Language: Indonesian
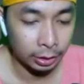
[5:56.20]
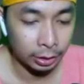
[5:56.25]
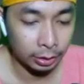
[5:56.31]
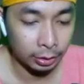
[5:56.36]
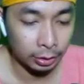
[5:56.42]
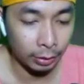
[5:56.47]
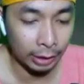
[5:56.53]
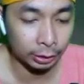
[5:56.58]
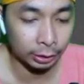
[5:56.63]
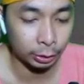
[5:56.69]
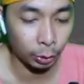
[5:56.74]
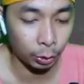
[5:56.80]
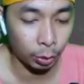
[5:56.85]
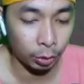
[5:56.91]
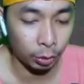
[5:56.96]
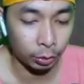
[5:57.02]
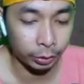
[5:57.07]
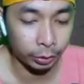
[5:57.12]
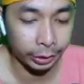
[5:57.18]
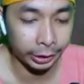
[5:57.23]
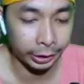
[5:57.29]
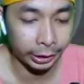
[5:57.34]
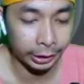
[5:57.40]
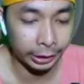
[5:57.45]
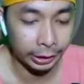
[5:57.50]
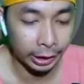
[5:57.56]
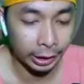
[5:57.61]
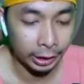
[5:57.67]
Waduh, oh
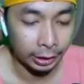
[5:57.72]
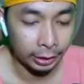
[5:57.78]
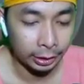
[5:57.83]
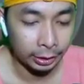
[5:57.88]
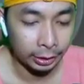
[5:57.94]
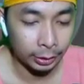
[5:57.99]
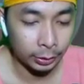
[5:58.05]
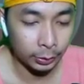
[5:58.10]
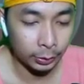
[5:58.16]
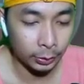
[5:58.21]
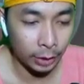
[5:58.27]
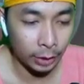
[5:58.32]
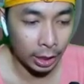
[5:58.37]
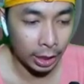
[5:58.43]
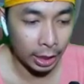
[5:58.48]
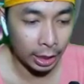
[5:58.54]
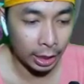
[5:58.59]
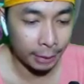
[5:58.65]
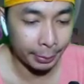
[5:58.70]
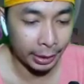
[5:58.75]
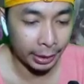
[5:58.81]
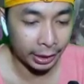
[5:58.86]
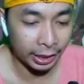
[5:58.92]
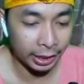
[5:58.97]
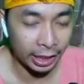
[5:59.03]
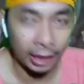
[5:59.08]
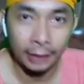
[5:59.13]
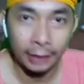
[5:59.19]
ini aja, ya. Wah, malah
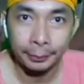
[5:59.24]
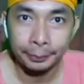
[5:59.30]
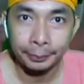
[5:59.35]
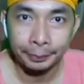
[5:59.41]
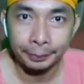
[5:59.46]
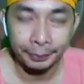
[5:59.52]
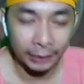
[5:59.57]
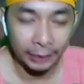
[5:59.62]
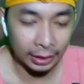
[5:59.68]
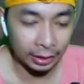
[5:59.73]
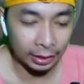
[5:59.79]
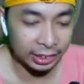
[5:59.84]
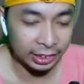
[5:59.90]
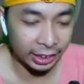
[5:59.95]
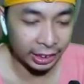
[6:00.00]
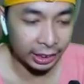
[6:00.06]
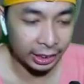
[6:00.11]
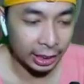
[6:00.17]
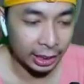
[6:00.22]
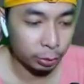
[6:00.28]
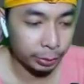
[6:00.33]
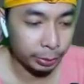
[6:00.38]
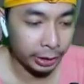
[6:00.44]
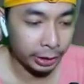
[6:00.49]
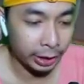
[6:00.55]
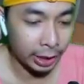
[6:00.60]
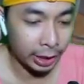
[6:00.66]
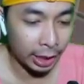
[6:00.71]
kena Sena
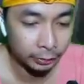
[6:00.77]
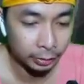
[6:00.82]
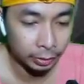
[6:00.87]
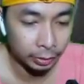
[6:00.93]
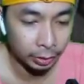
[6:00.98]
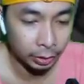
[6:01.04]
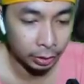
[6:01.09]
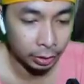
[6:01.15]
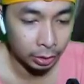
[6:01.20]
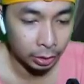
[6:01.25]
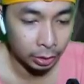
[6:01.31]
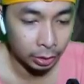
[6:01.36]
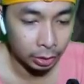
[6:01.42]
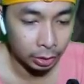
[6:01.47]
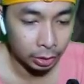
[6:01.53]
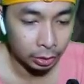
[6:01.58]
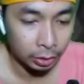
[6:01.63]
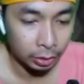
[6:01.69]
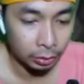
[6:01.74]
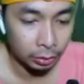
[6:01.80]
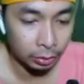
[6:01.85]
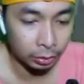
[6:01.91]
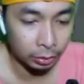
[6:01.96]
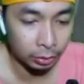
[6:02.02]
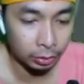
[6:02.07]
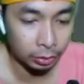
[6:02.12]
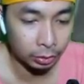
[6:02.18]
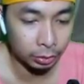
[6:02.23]
Gumira.
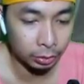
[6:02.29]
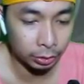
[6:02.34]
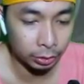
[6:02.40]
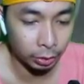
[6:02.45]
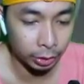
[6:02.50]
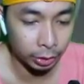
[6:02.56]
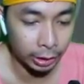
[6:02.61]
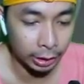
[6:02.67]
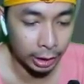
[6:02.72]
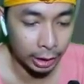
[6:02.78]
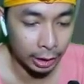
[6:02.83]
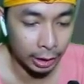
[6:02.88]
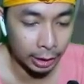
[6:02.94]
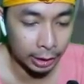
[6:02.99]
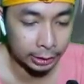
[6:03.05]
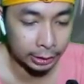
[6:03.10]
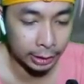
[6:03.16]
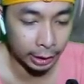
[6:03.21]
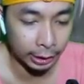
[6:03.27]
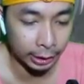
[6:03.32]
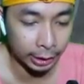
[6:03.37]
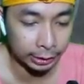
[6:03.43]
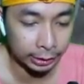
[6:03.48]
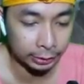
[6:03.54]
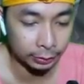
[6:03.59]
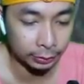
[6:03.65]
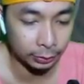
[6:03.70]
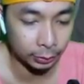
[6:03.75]
Oh, yuk kita hajar nih
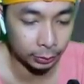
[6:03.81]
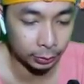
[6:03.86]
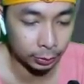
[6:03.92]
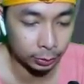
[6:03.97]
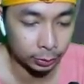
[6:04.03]
guys. Uh.